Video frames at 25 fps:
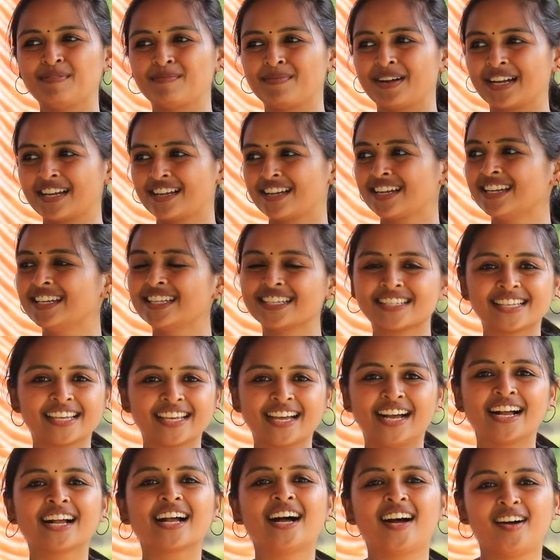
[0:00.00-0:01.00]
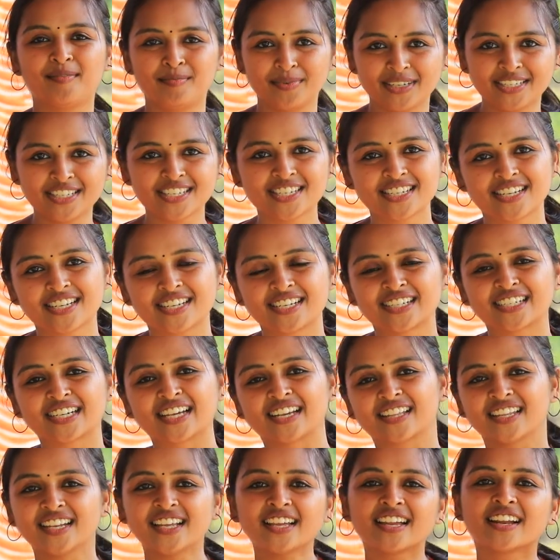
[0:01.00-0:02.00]
மக்கள் இசையாக
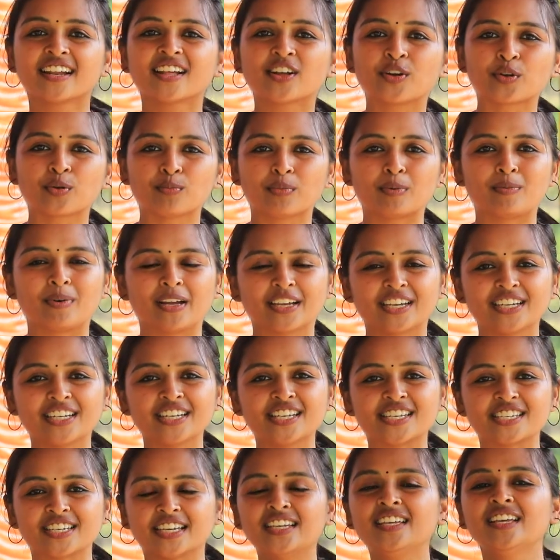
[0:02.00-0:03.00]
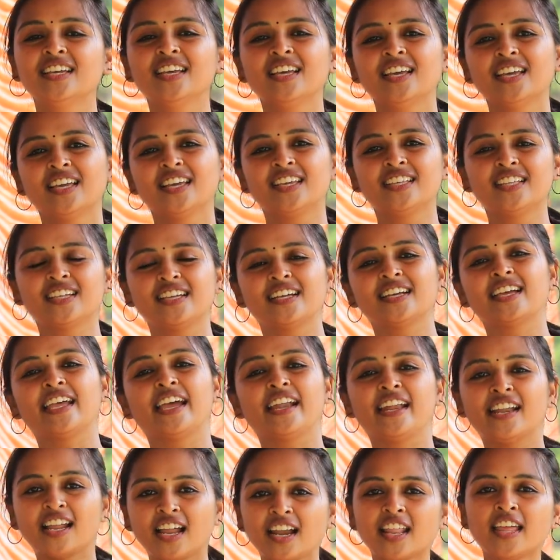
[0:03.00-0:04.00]
அமைஞ்சிருக்குங்கிறதுல எனக்கு ரொம்ப மகிழ்ச்சி இது
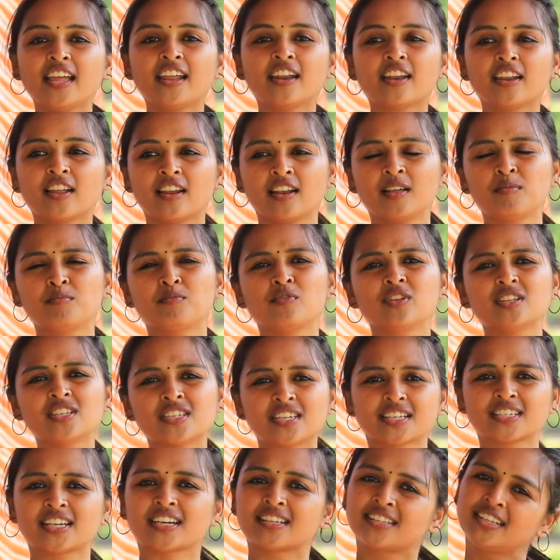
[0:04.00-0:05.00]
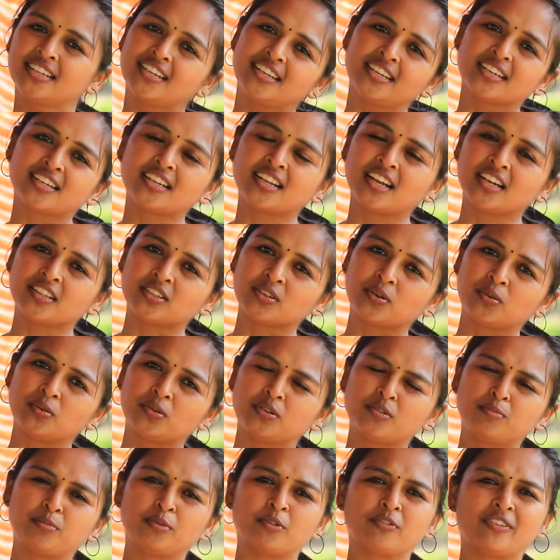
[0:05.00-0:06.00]
என்னால் என்னால் முடிஞ்ச சக்திகளுக்கு நான் இது
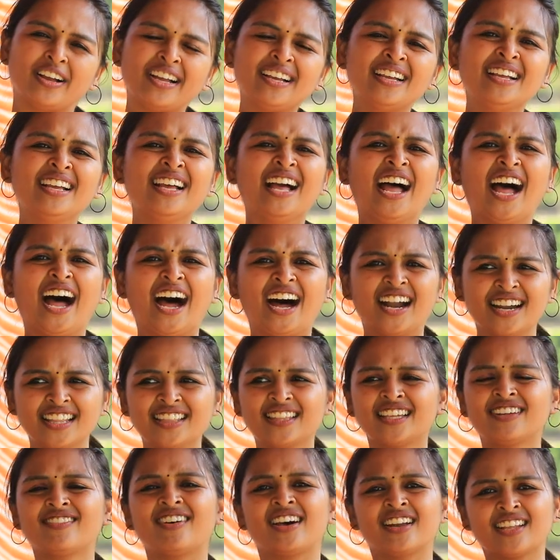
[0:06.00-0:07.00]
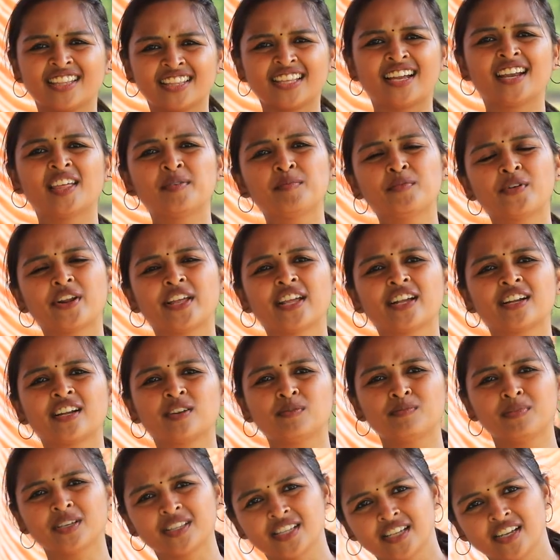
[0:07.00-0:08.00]
கொண்டு போவேன் அடுத்த வர
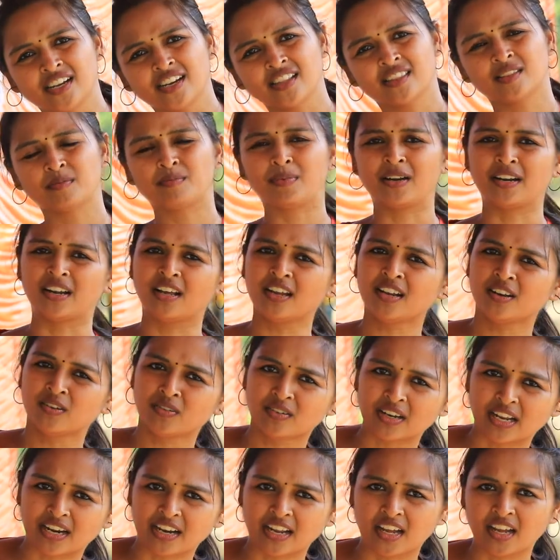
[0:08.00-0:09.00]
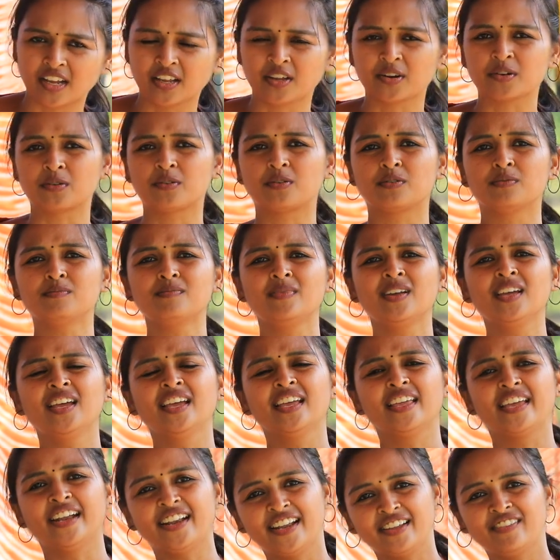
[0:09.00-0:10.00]
தலைமுறைகளும் இதை எடுத்து பண்ணால் இன்னும் நல்லா இருக்கும்
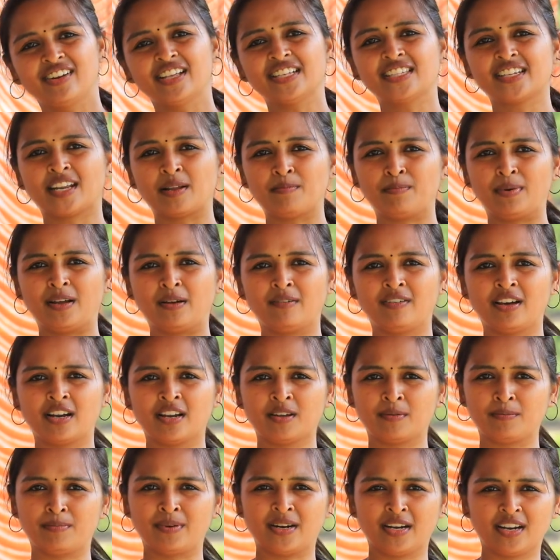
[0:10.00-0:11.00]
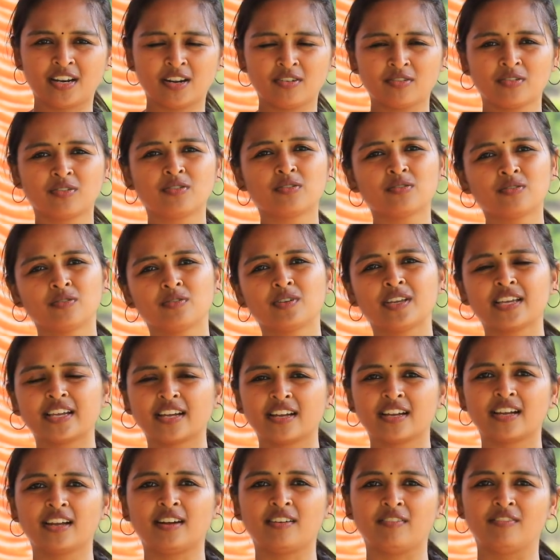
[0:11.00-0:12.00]
என்னை விட சிறப்பாக வர பண்ணுறவங்களும்
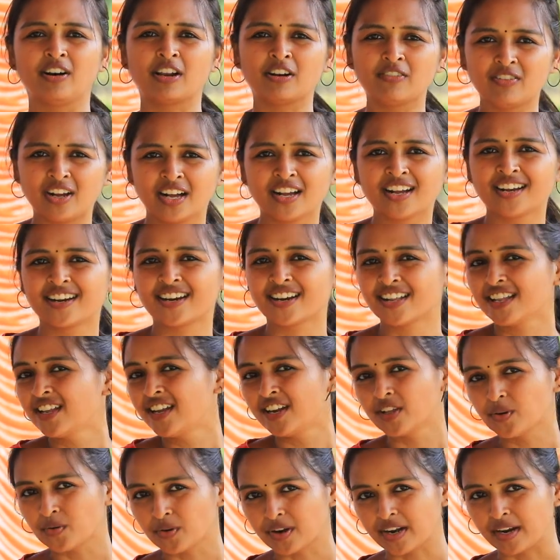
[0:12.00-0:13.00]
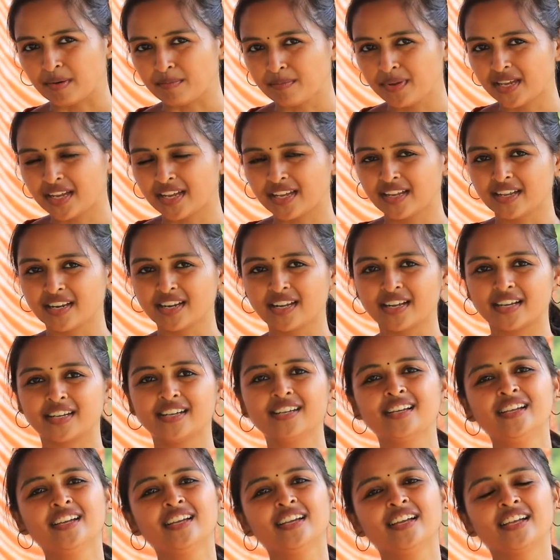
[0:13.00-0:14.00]
இங்கே வருவாங்கன்றது எனக்கு ஒரு நம்பிக்கை
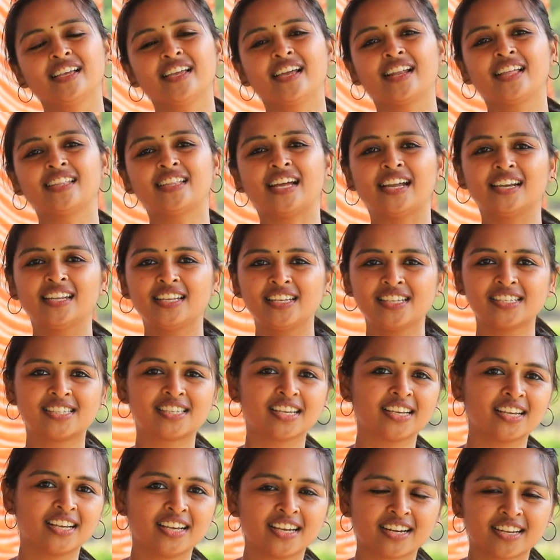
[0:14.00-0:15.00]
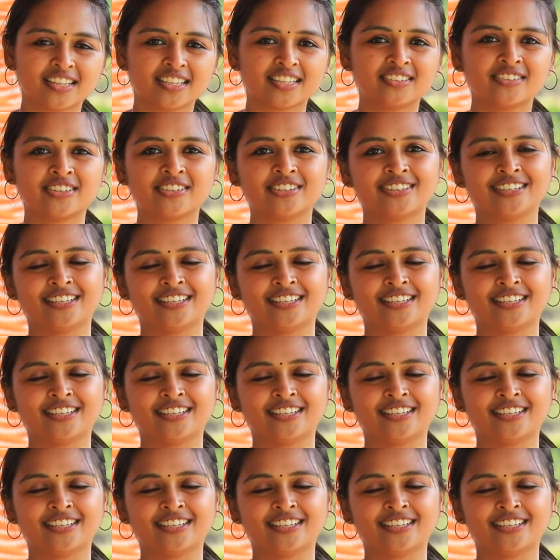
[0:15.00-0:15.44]
இருக்குது ஏன்னா தனி இசைங்கிறது